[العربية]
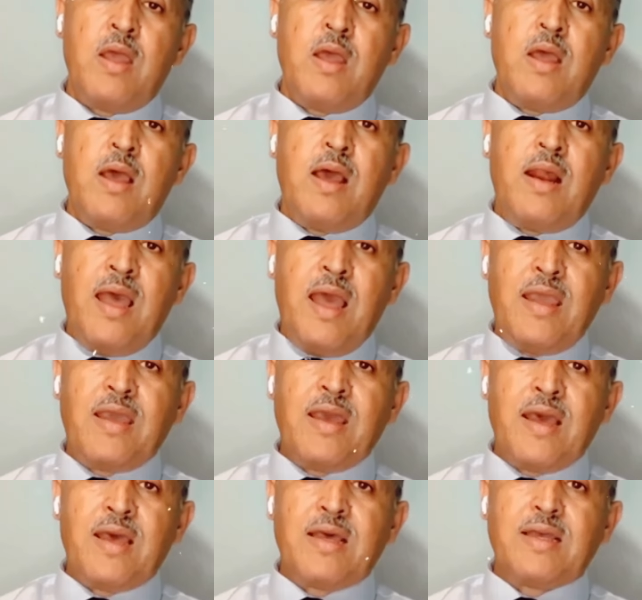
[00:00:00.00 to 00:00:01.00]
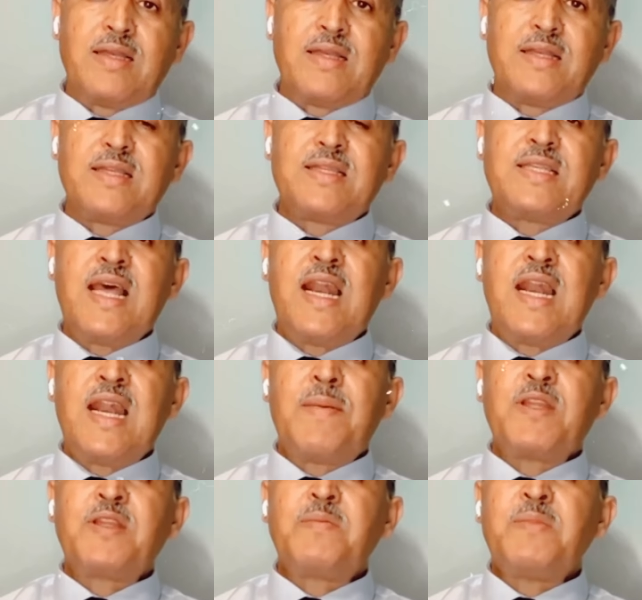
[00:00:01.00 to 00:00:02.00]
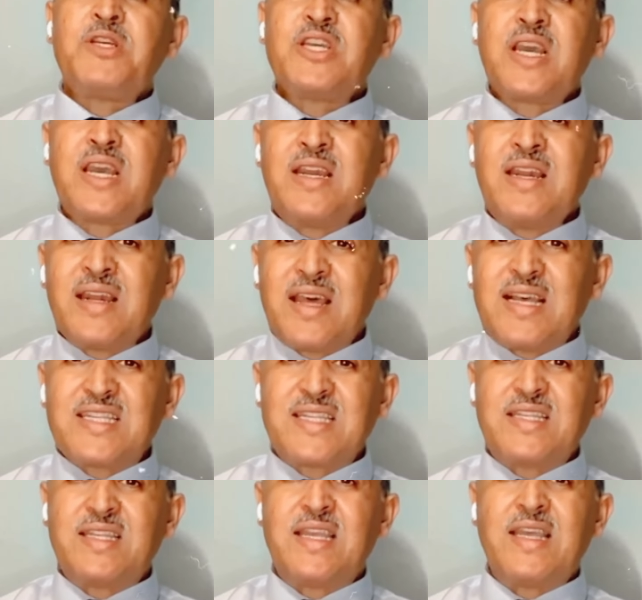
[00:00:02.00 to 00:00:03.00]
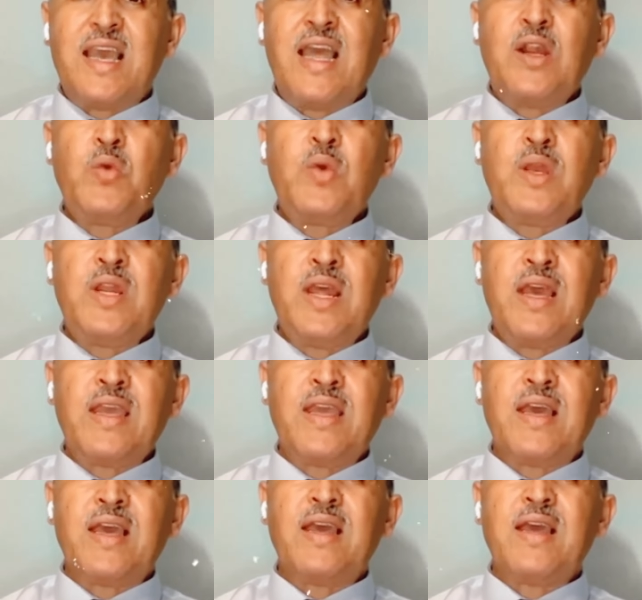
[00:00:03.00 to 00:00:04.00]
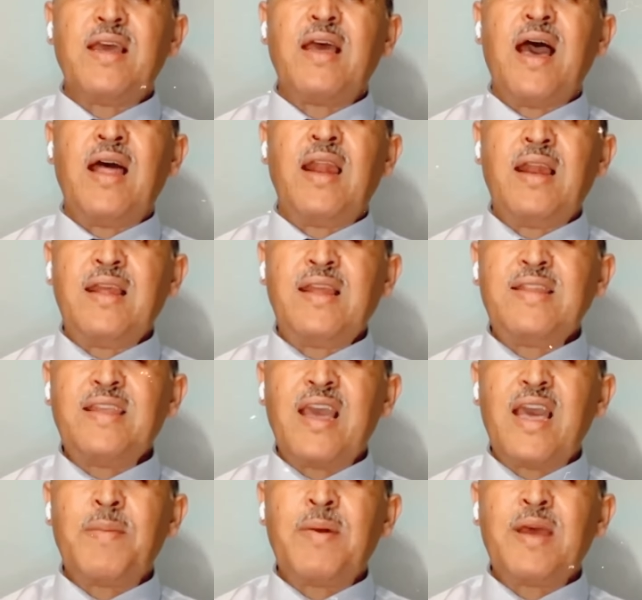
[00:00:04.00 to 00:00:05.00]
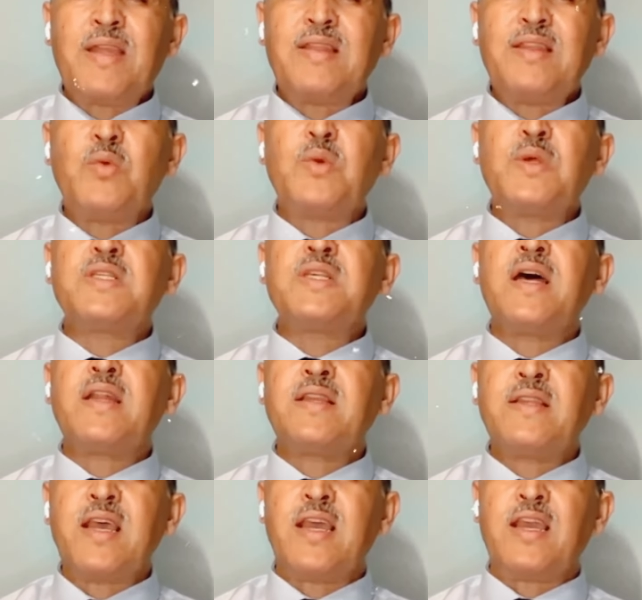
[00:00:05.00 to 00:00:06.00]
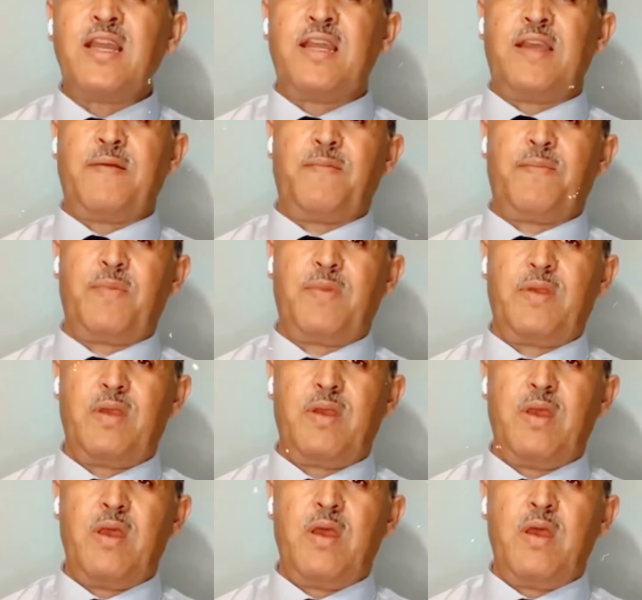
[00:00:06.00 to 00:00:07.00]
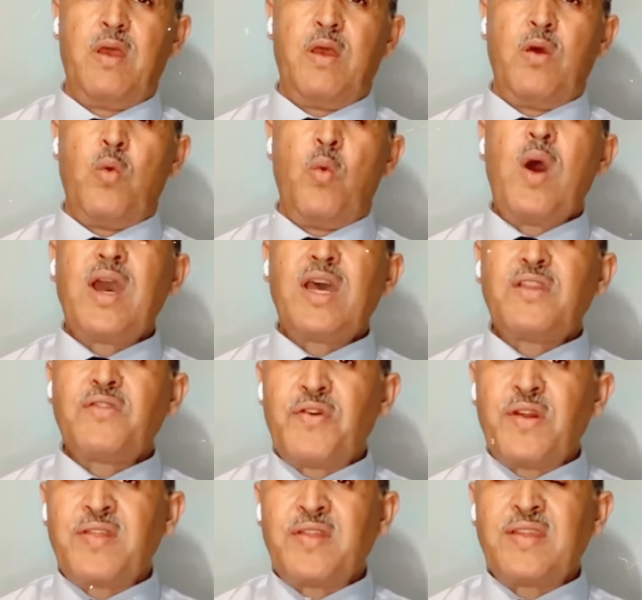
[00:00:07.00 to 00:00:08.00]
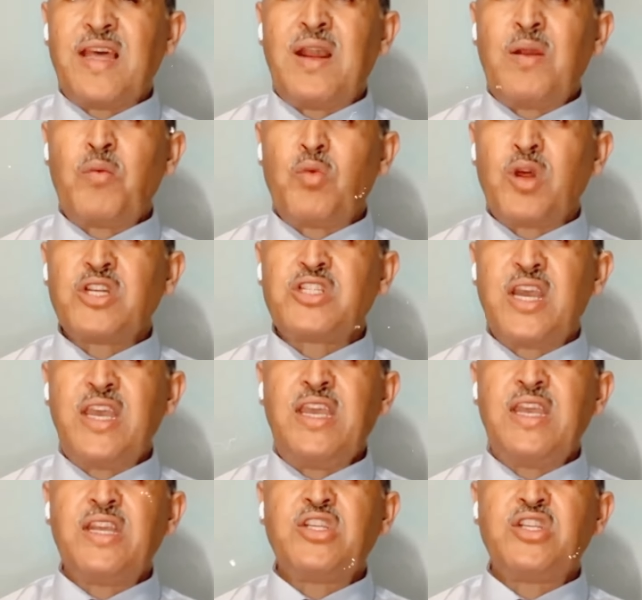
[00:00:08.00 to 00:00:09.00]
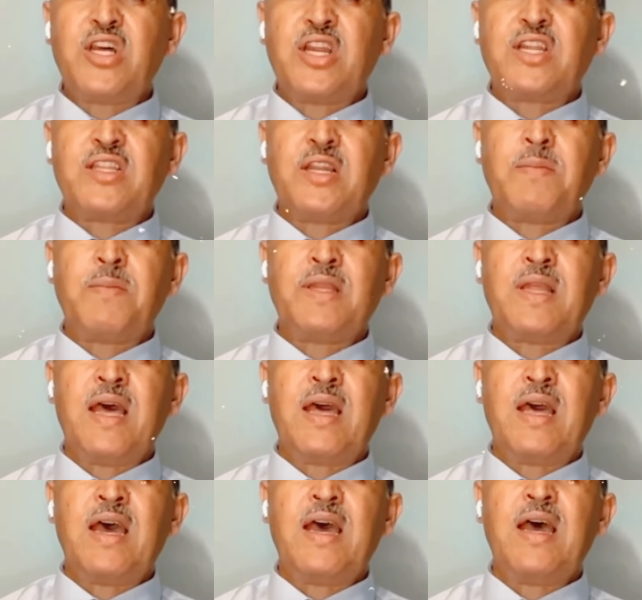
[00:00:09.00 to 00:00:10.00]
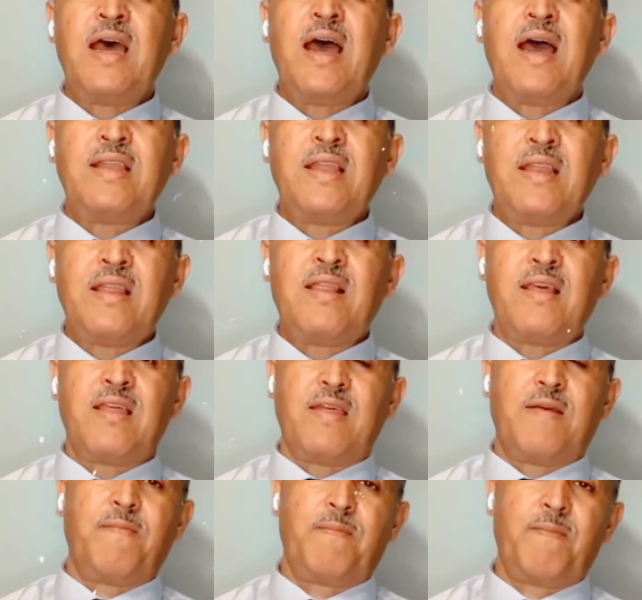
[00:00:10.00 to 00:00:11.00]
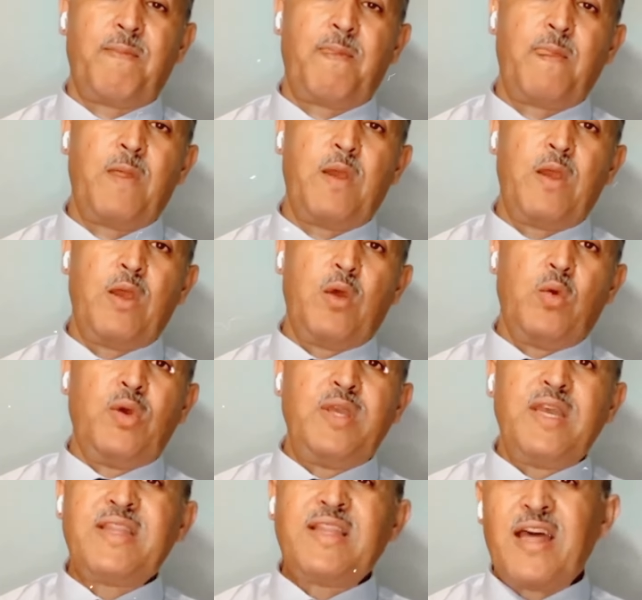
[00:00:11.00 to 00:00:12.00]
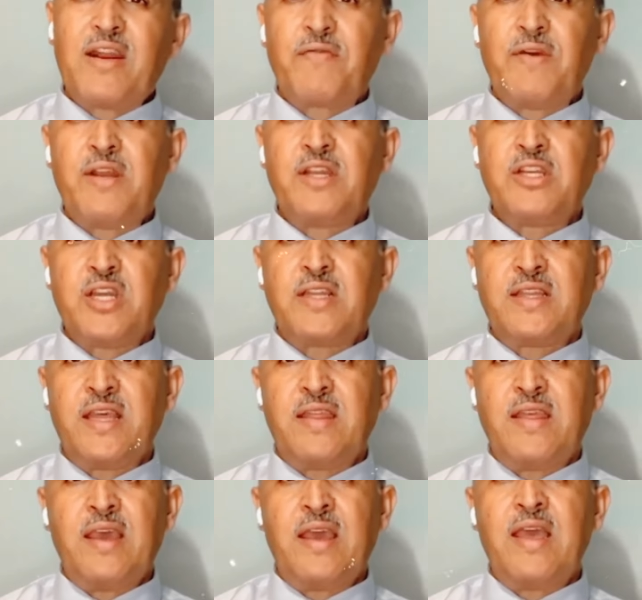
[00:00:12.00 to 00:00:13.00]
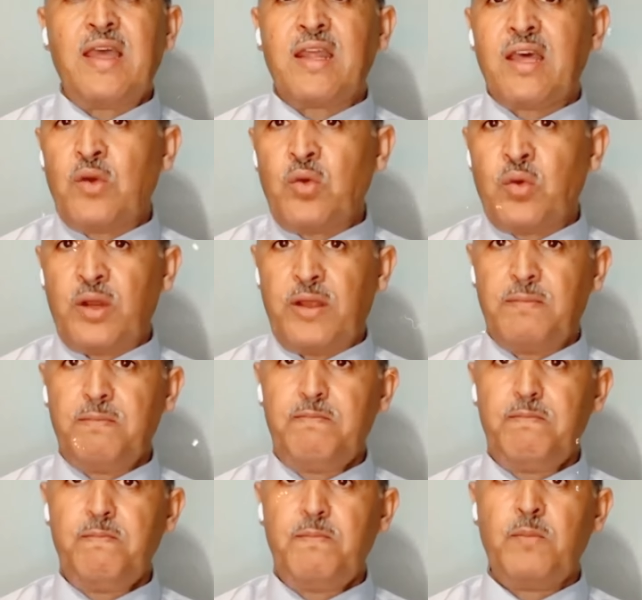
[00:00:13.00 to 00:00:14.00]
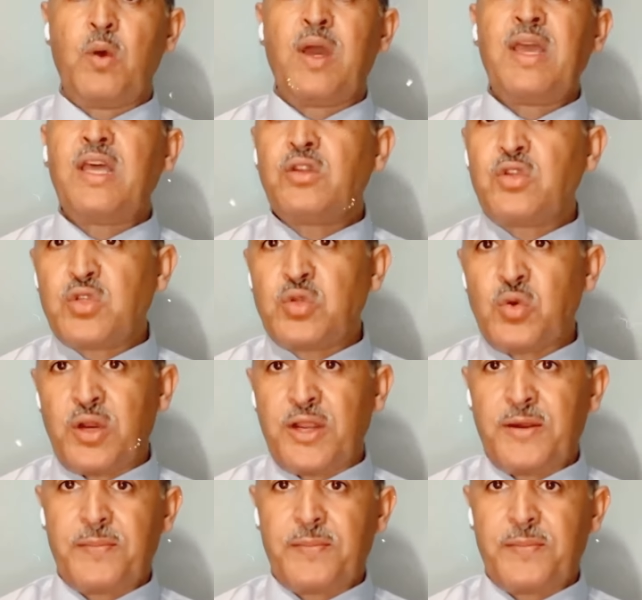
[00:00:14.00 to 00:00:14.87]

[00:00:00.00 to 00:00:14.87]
الهيئة سلمت بشكل قصدي الولاية على الانتخابات لوزارة الداخلية وقت فرضت على المرشحين شرط البطاقة عدد ثلاثة وهي تعرف أن الشرط هذا غير قانوني وغير دستوري